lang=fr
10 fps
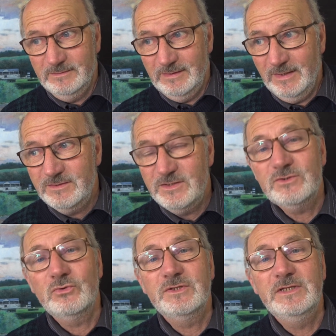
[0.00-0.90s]

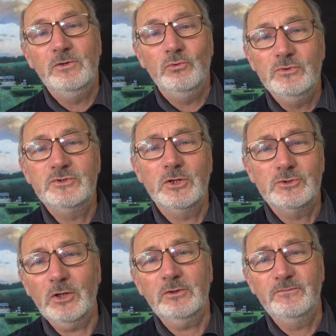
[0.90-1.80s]
existe-t-il une seule
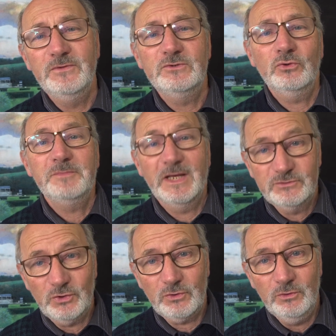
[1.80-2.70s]
sorte de finition Bien
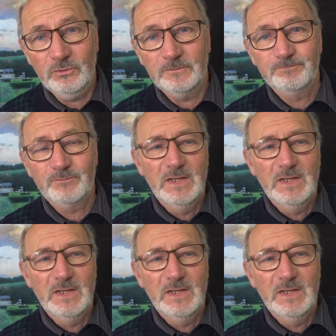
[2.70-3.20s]
sûr que non.